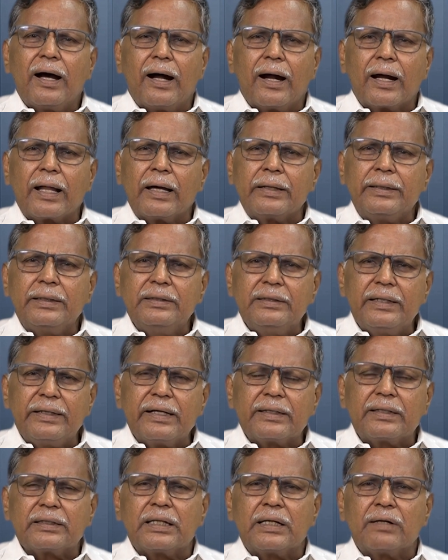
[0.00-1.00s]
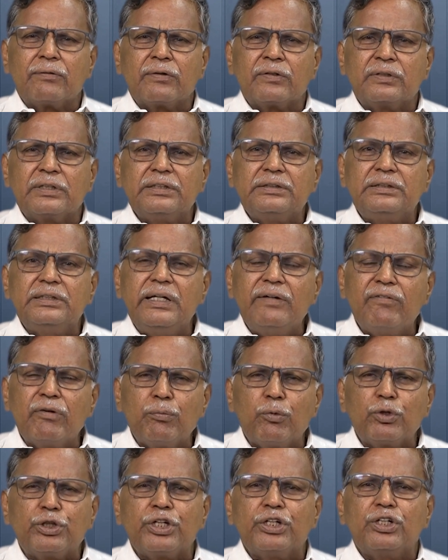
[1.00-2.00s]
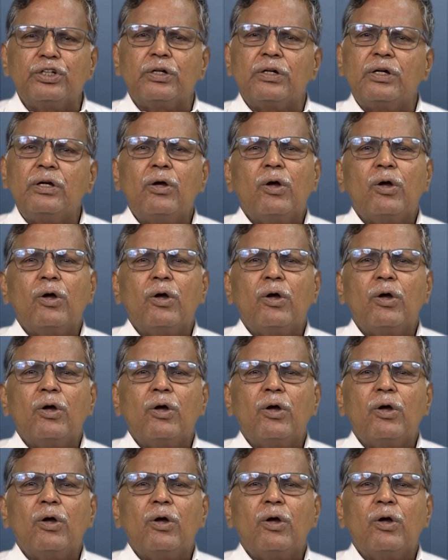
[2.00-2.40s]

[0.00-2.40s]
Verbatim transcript: ஆனால் இந்த இயக்கத்தில் வந்து ஜீவன் முக்தின்னு